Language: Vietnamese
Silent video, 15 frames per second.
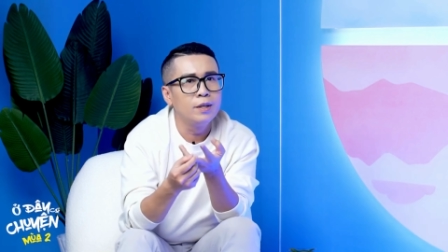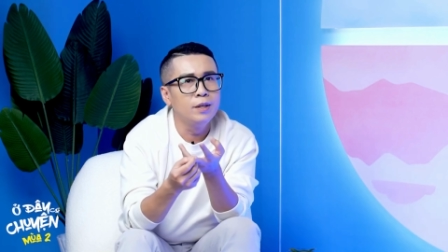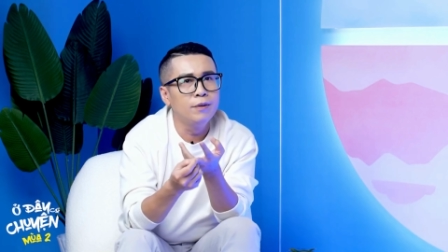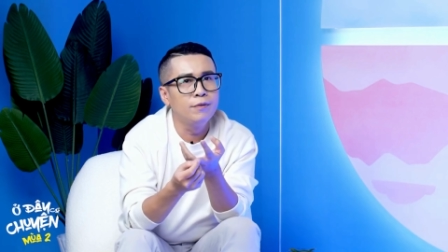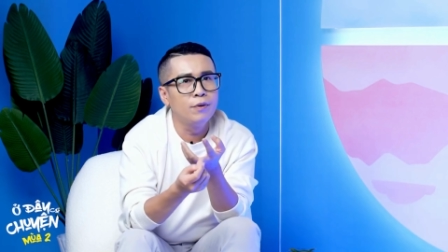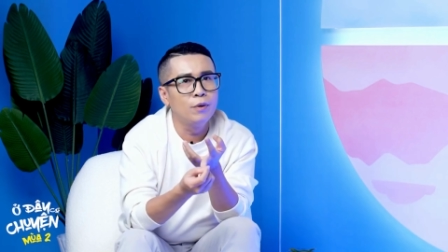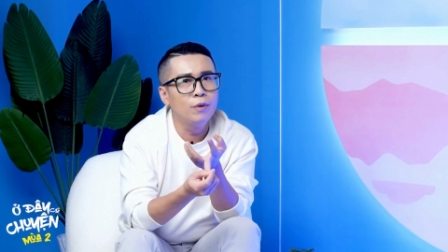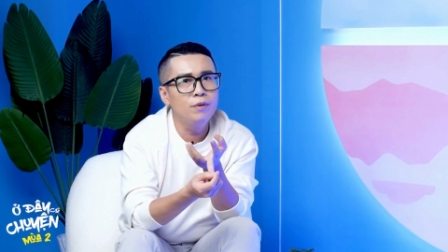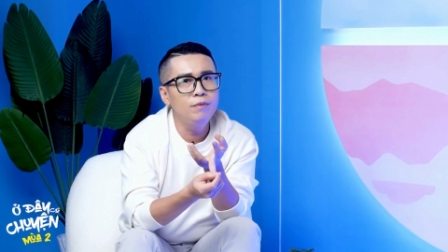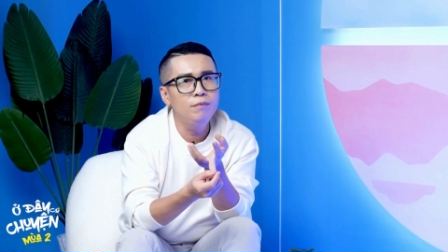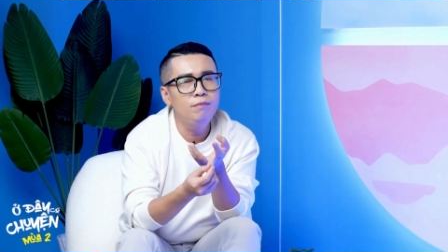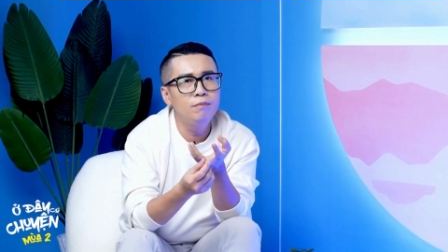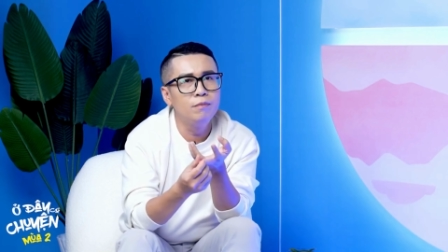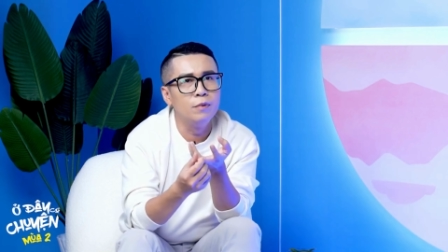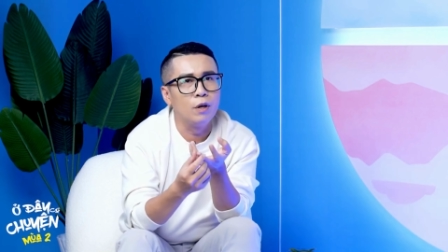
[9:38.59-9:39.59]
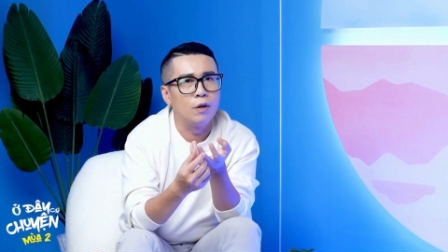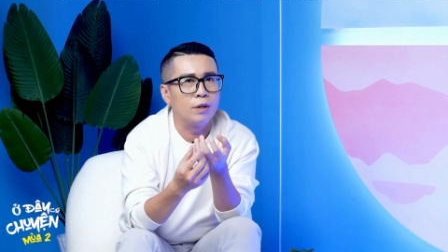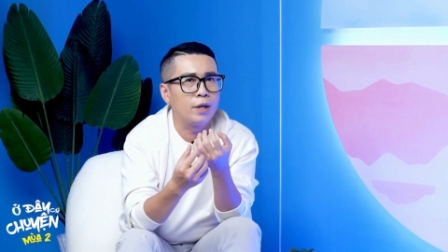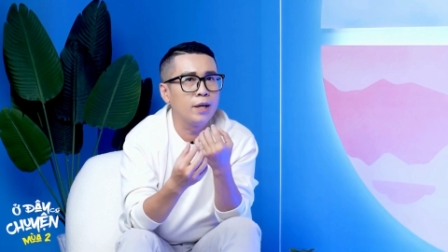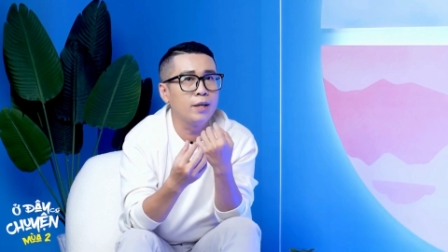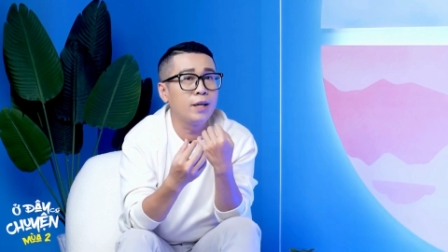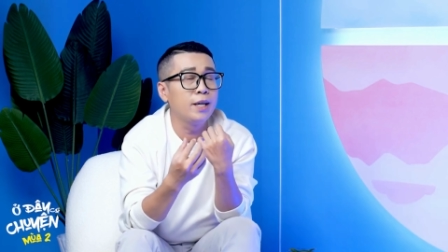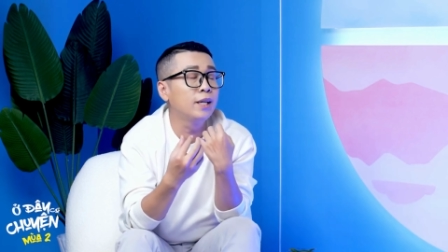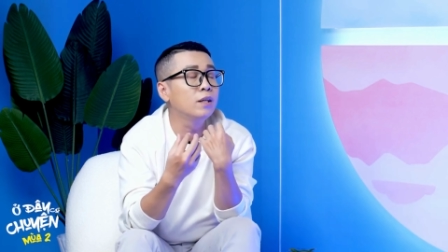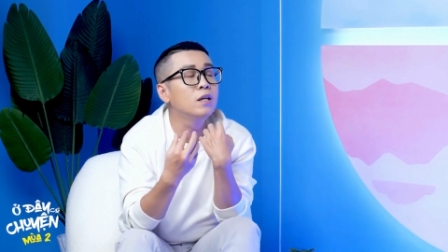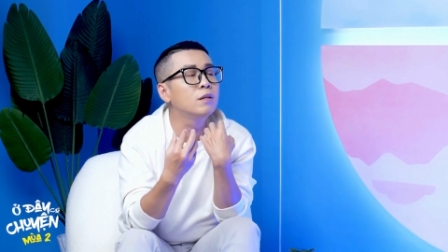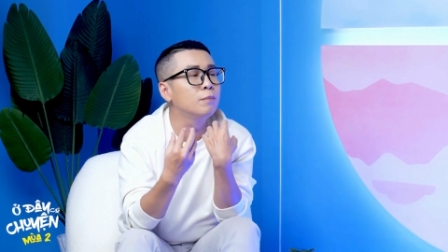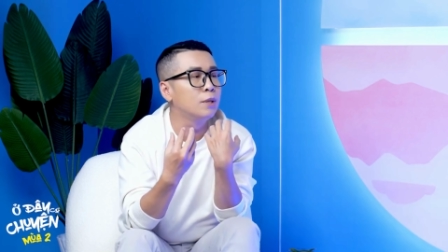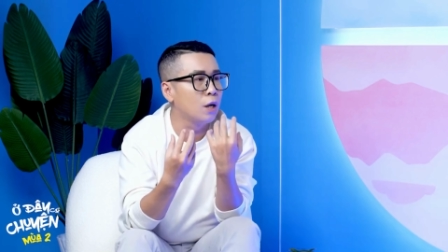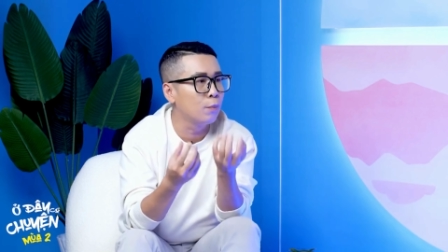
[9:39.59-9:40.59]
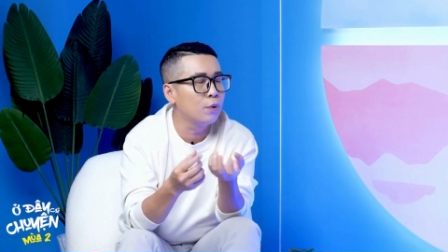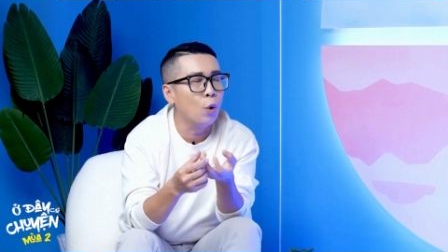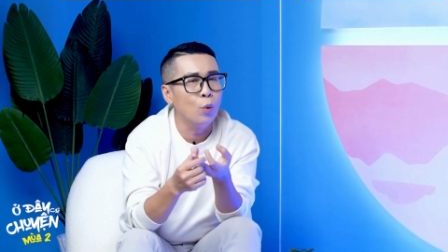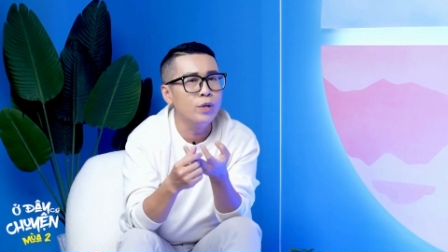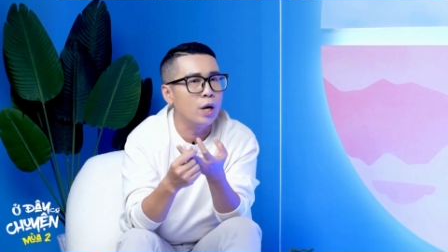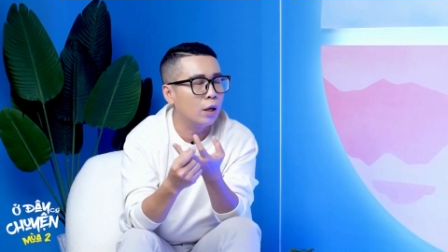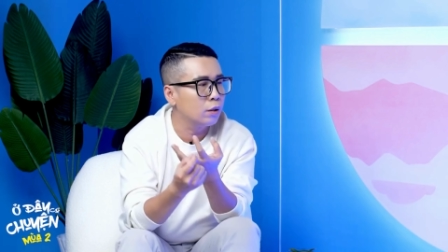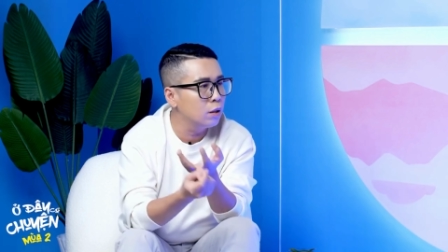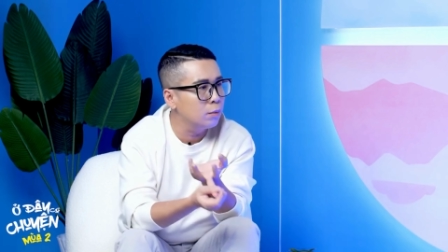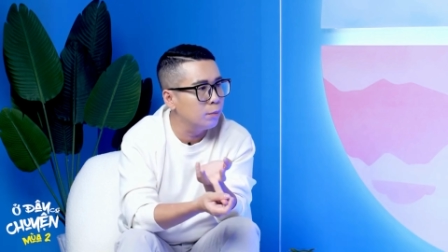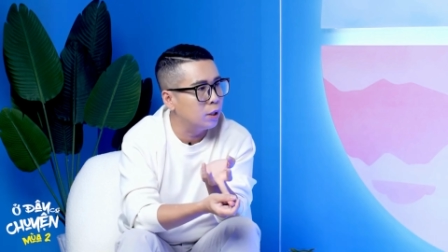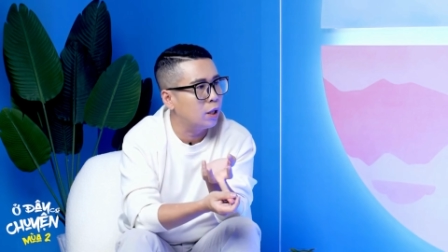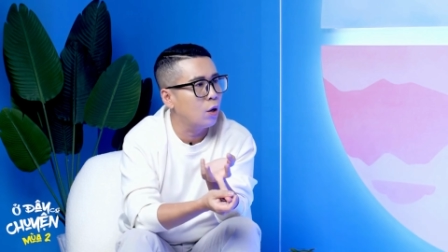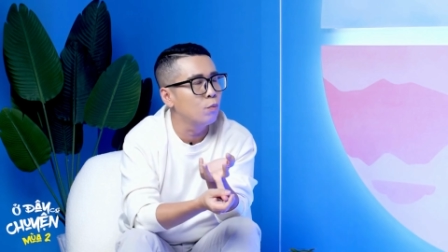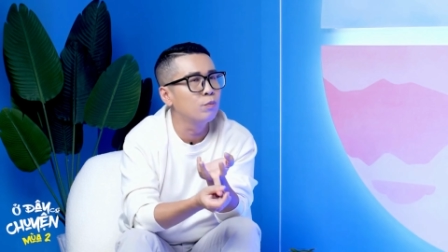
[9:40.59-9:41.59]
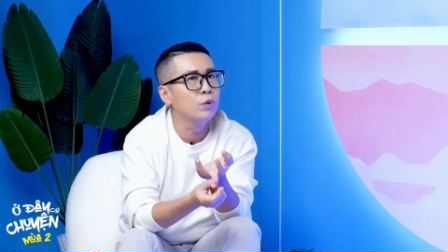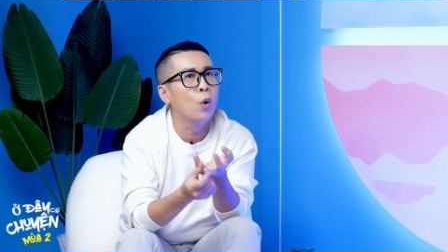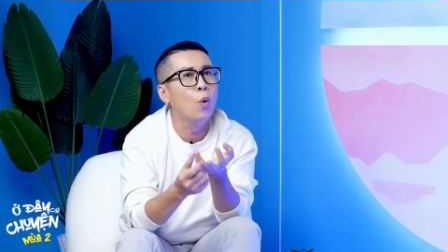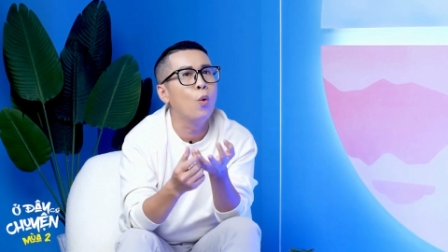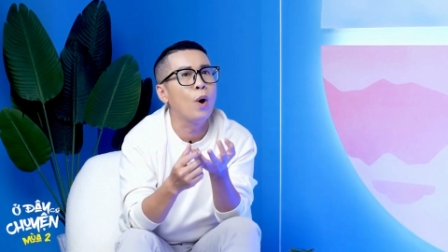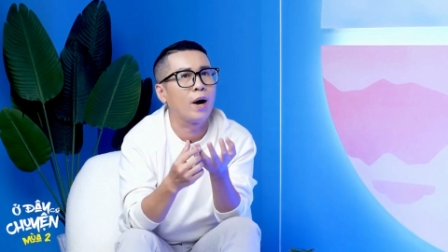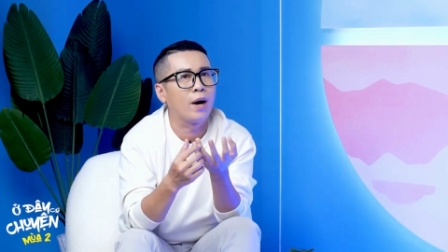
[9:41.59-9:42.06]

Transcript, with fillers: chi phối rồi cái kiến thức mình không đủ, nhận thức mình không đủ,